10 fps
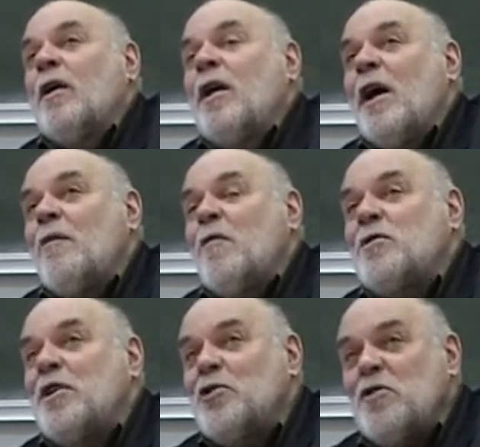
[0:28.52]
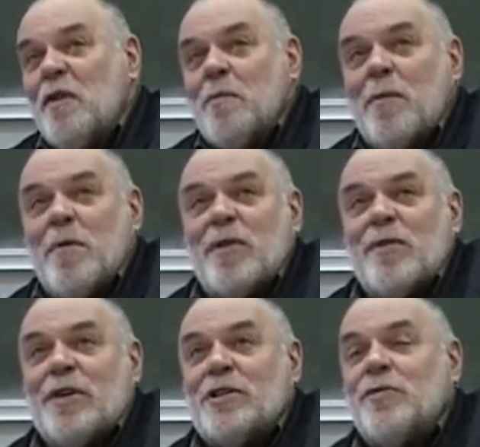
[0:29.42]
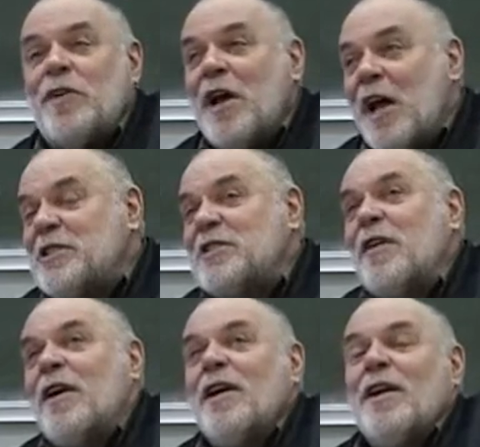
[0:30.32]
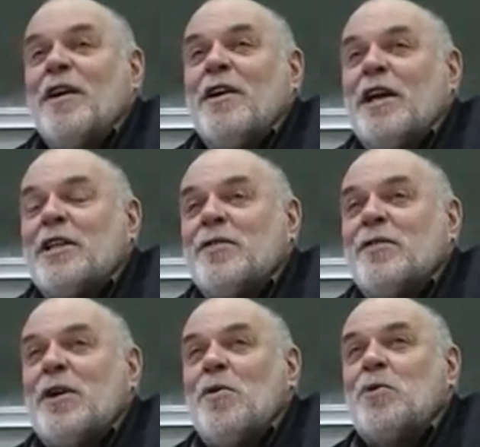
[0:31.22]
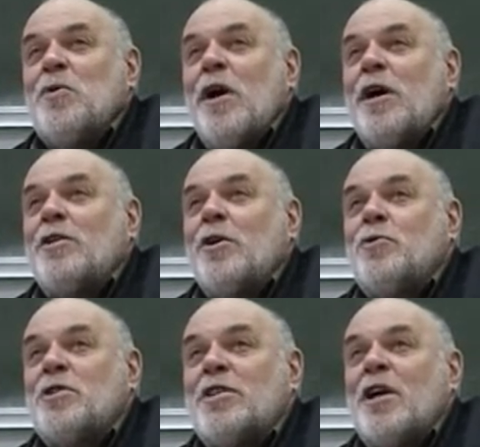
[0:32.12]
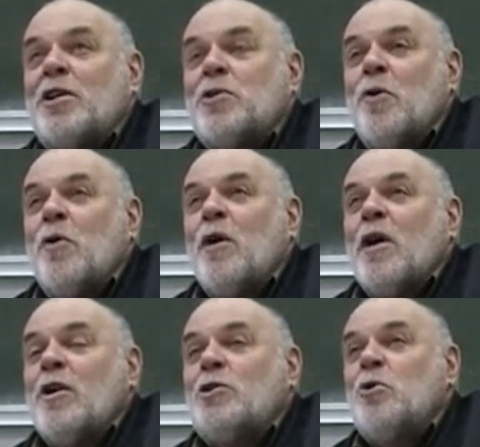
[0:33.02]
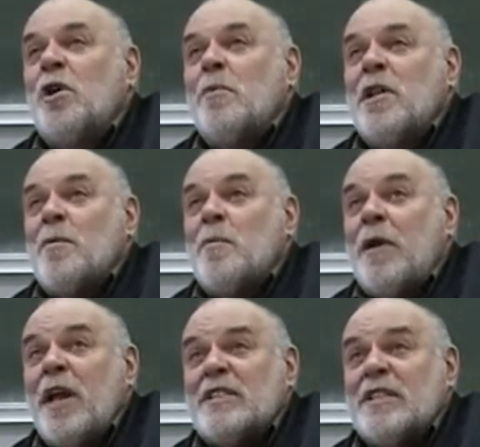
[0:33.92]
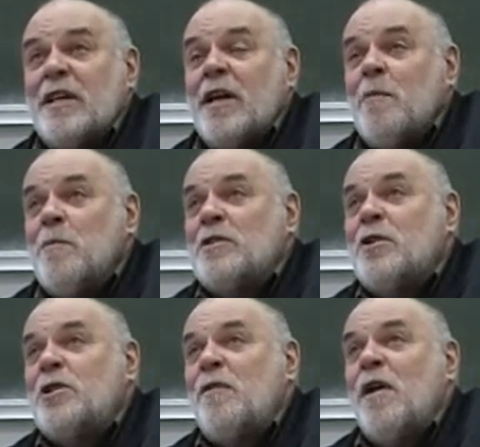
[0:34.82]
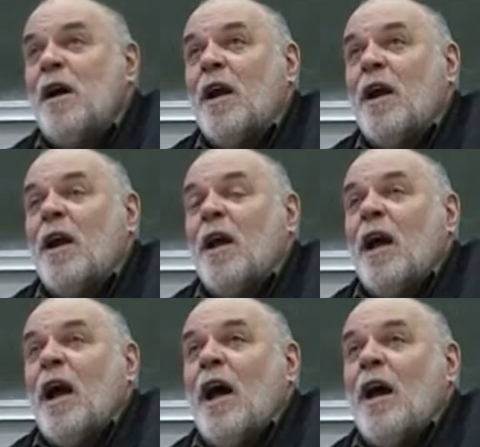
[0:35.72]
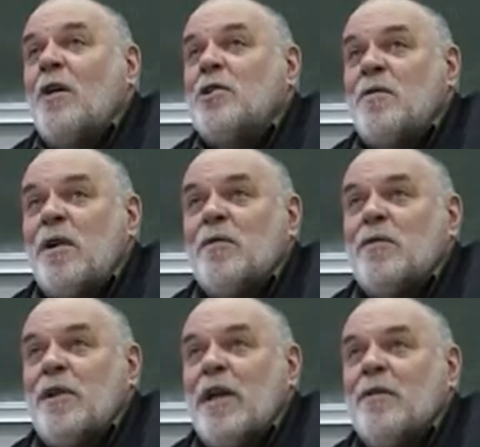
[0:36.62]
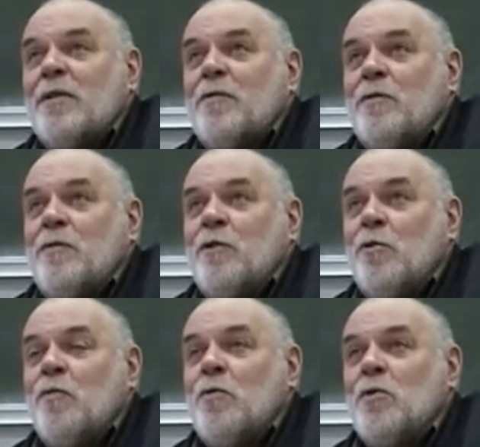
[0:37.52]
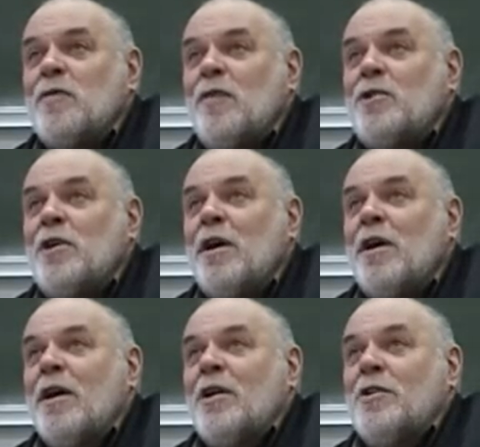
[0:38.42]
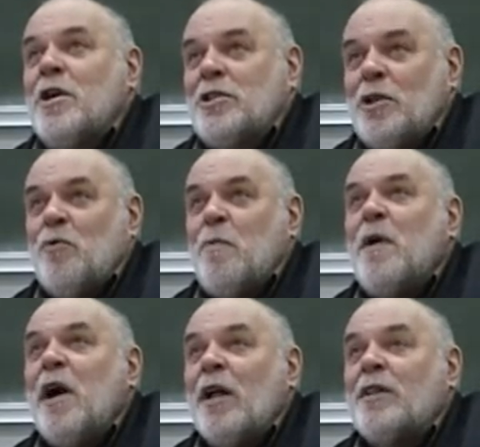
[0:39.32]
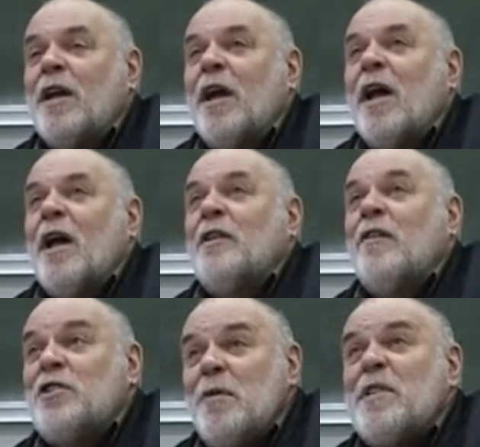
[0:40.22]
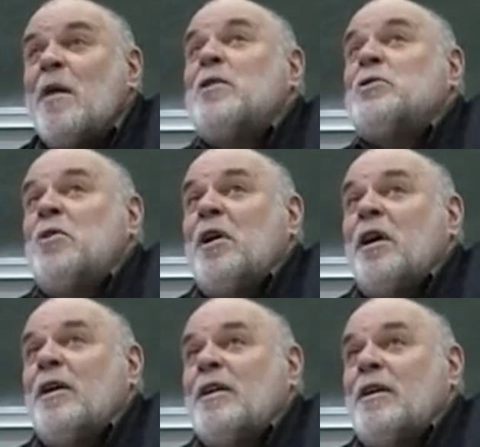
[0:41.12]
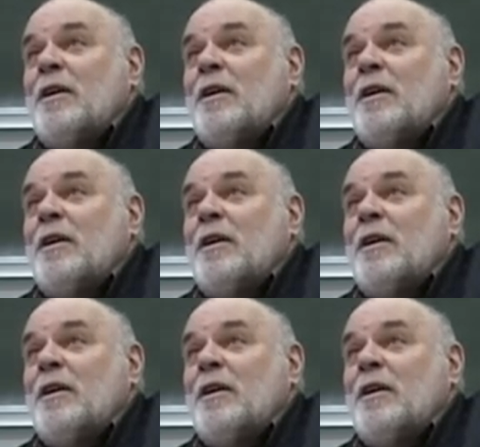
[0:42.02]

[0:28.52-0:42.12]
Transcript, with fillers: я вовсе не хочу вам проповедовать люциферианство, я от этого далек, но я хочу сказать, что история была бы пресной без Люцифера. А Люцифер вот в, ней, вот, в нее внес вообще нечто такое пикантное. Да вообще была бы история,